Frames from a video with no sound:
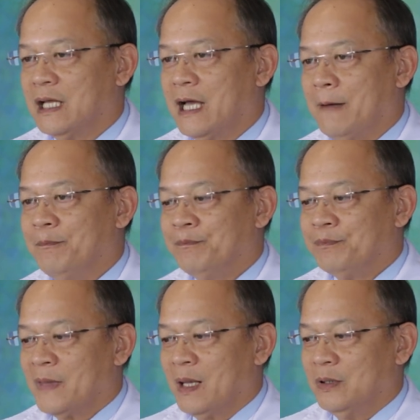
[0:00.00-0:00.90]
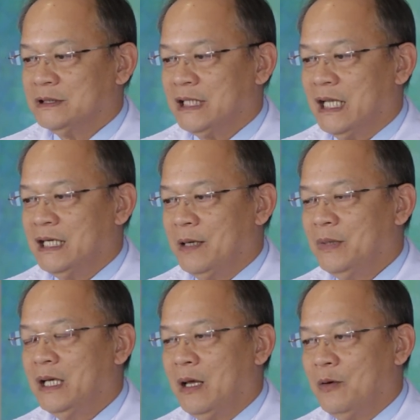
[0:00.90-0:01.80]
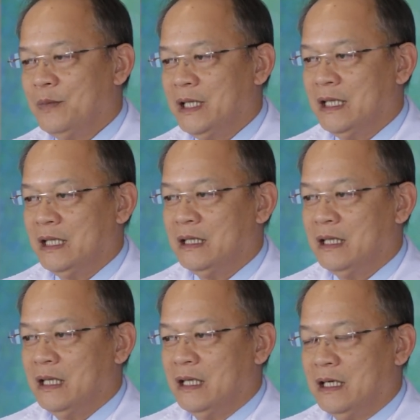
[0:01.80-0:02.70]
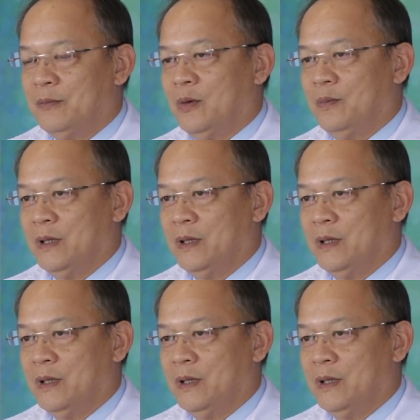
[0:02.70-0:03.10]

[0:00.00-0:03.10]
นะครับ เพราะฉะนั้นเนี่ยเมื่อเรามีระบบ